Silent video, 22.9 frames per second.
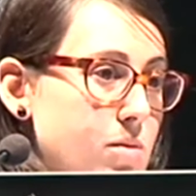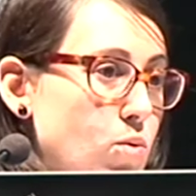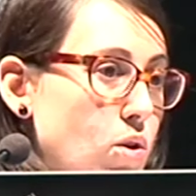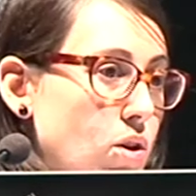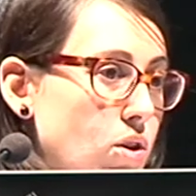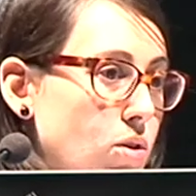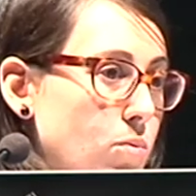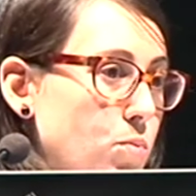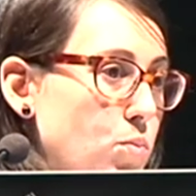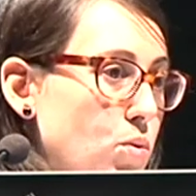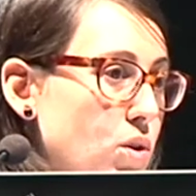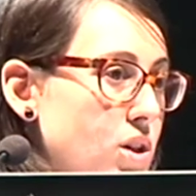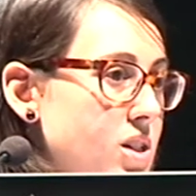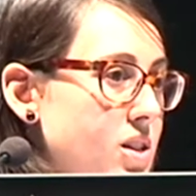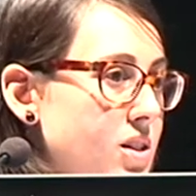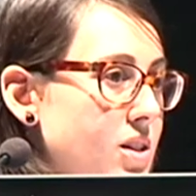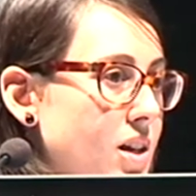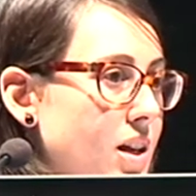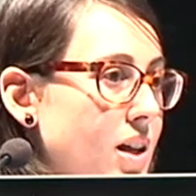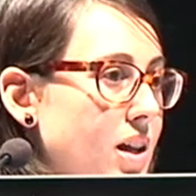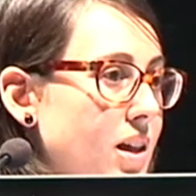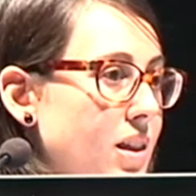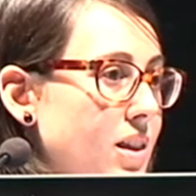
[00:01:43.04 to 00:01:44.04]
bueno, pues
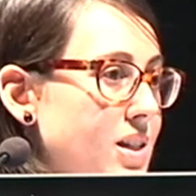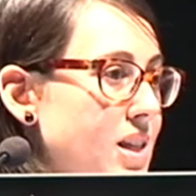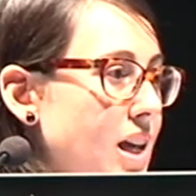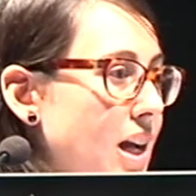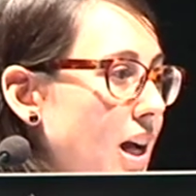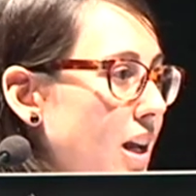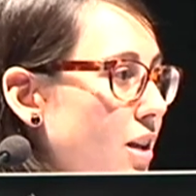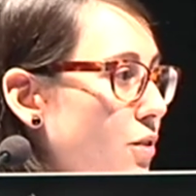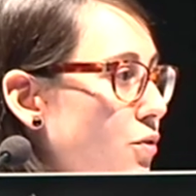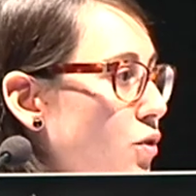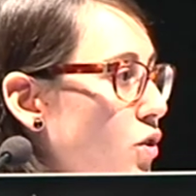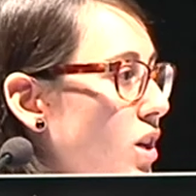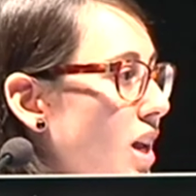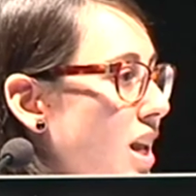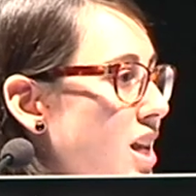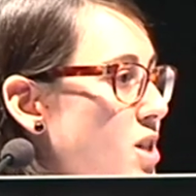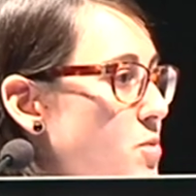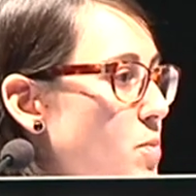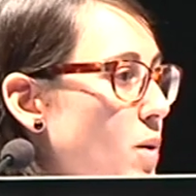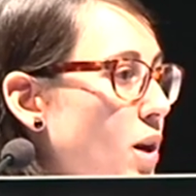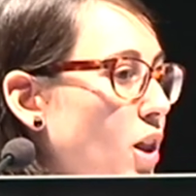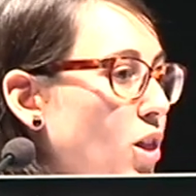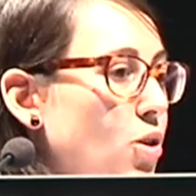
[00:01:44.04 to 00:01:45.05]
desde California
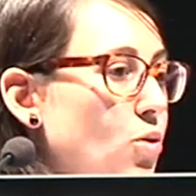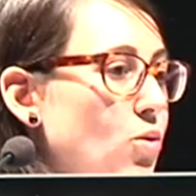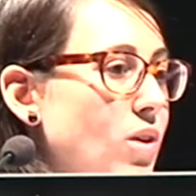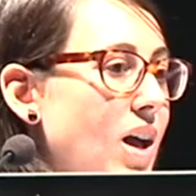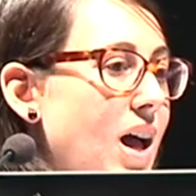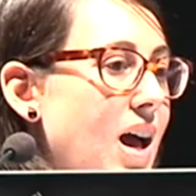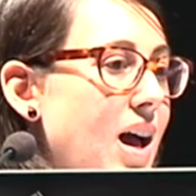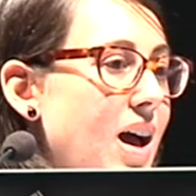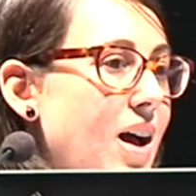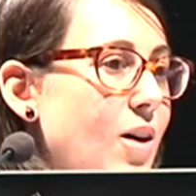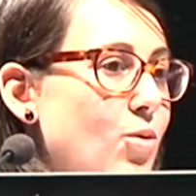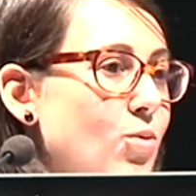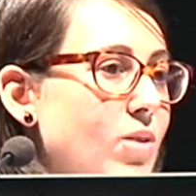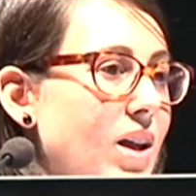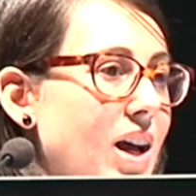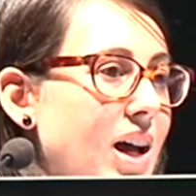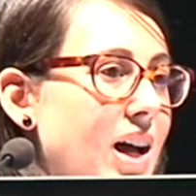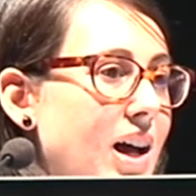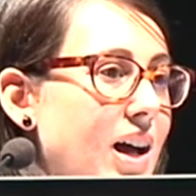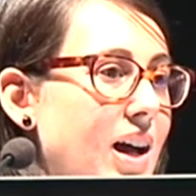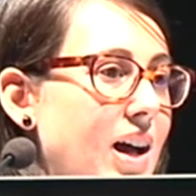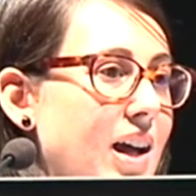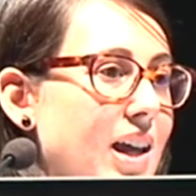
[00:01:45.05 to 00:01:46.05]
les pareció una,
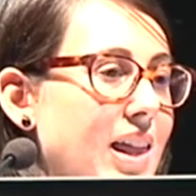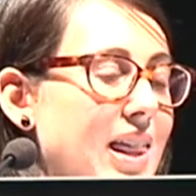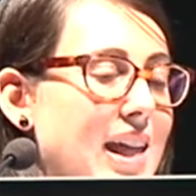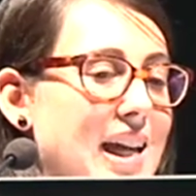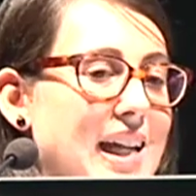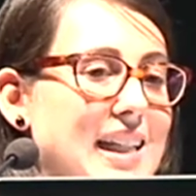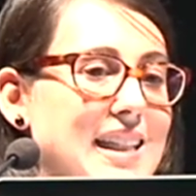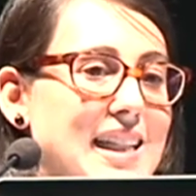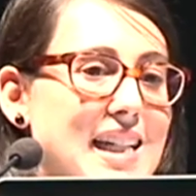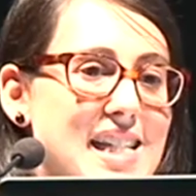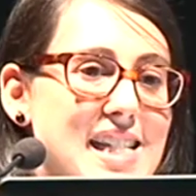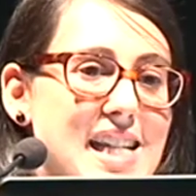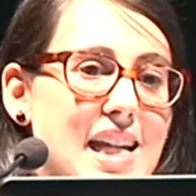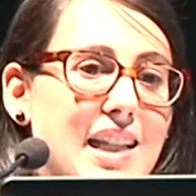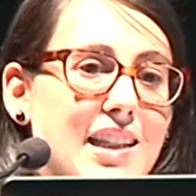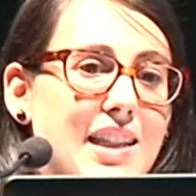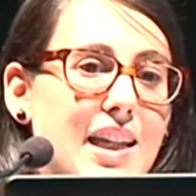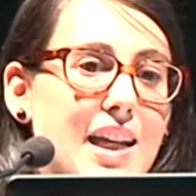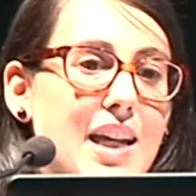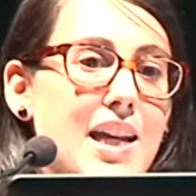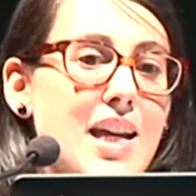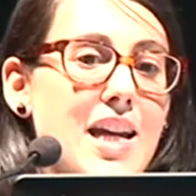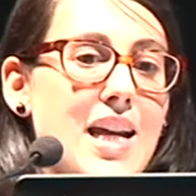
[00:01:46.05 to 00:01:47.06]
idea
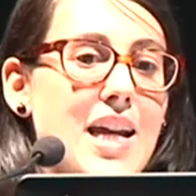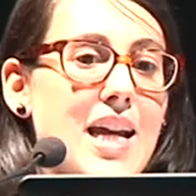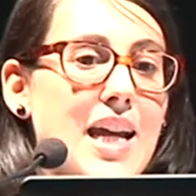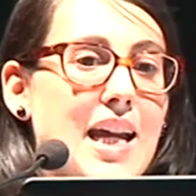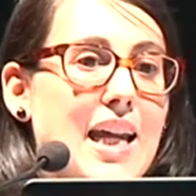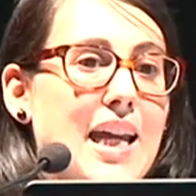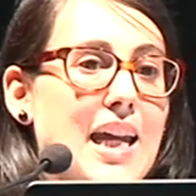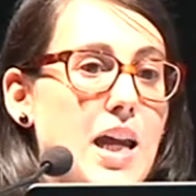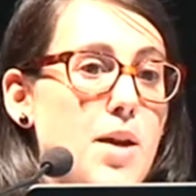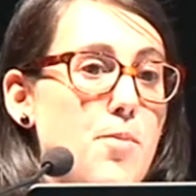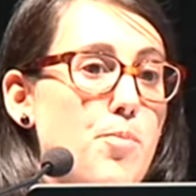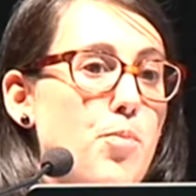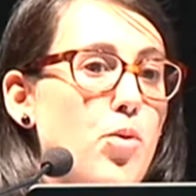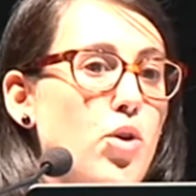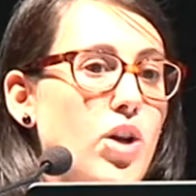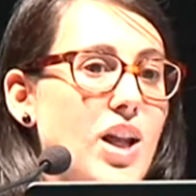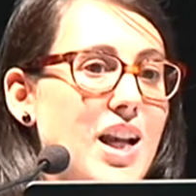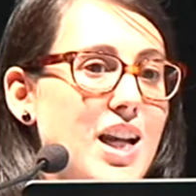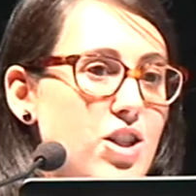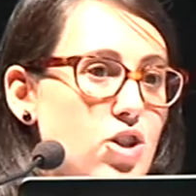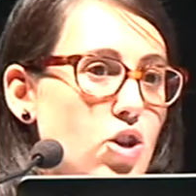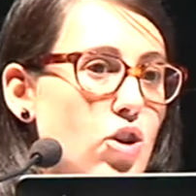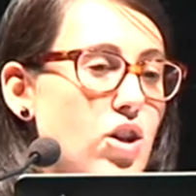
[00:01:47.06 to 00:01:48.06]
interesante que por
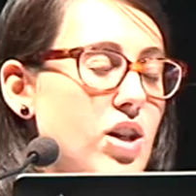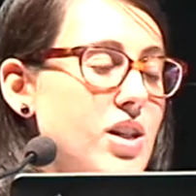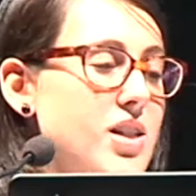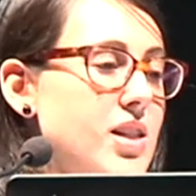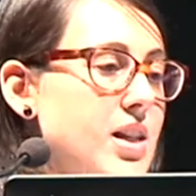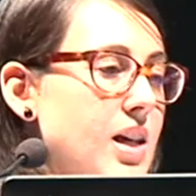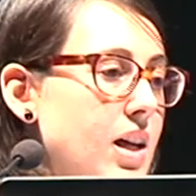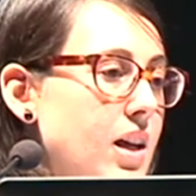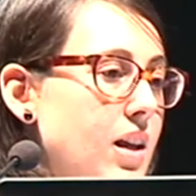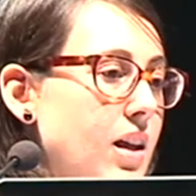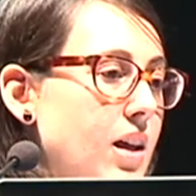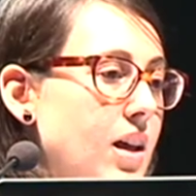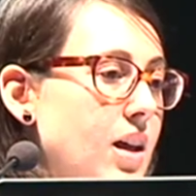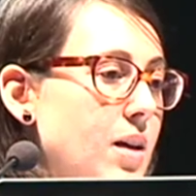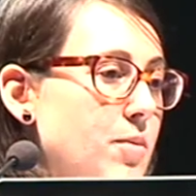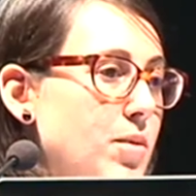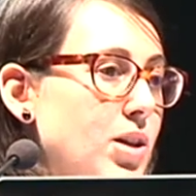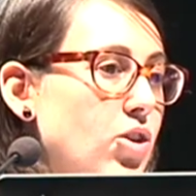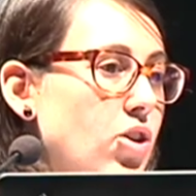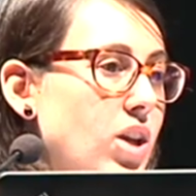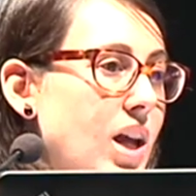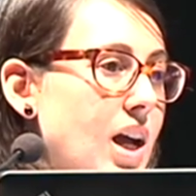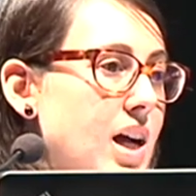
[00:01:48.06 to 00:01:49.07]
el hecho de ser
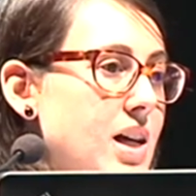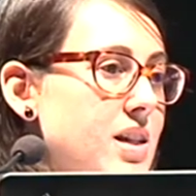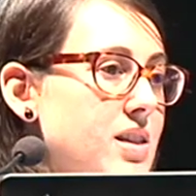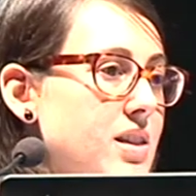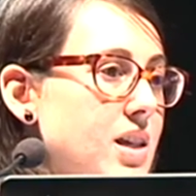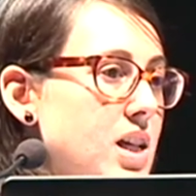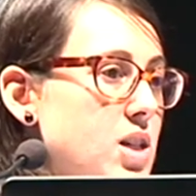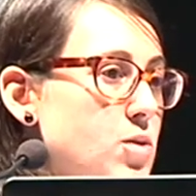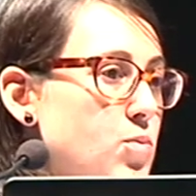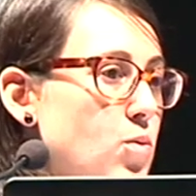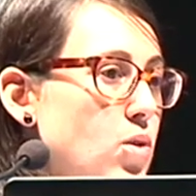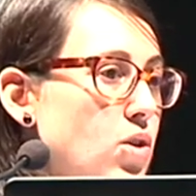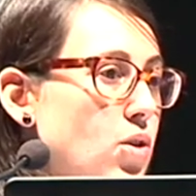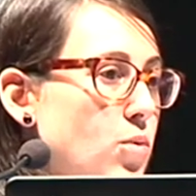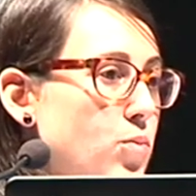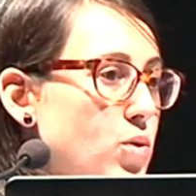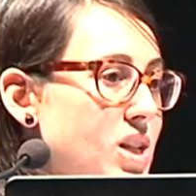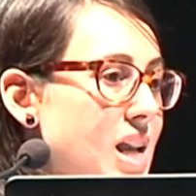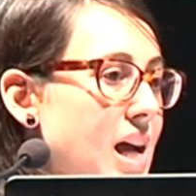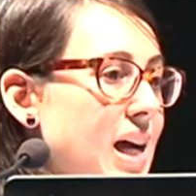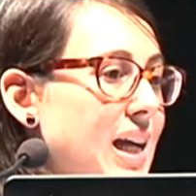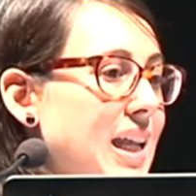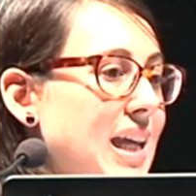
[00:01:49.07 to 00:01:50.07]
Vitoria-Gasteiz, bueno,
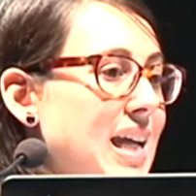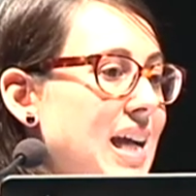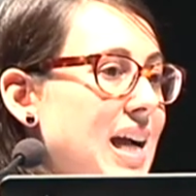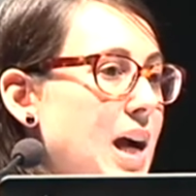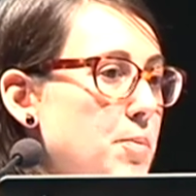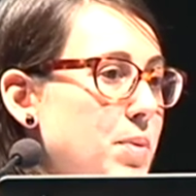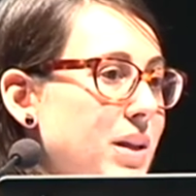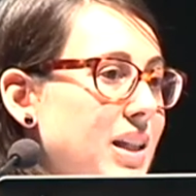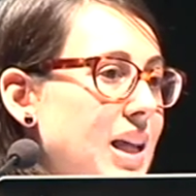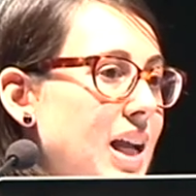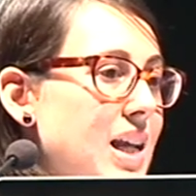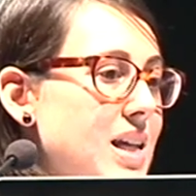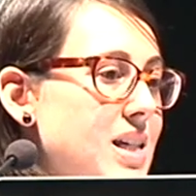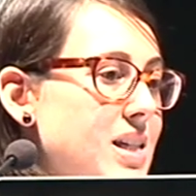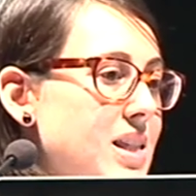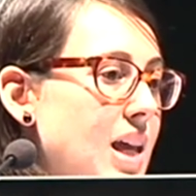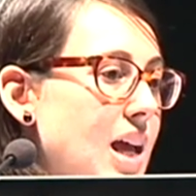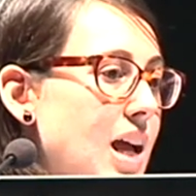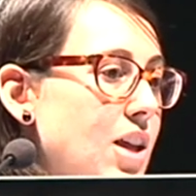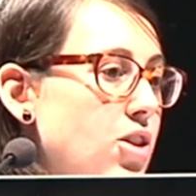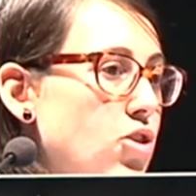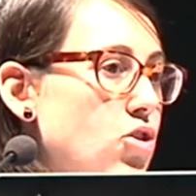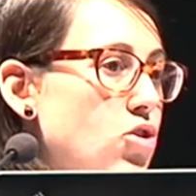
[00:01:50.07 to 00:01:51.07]
pues la Green Capital
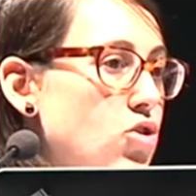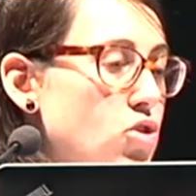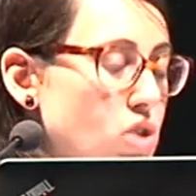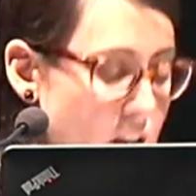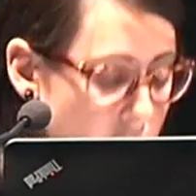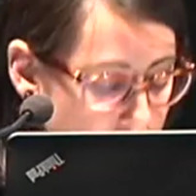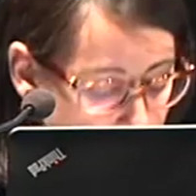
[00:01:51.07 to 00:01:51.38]
este año se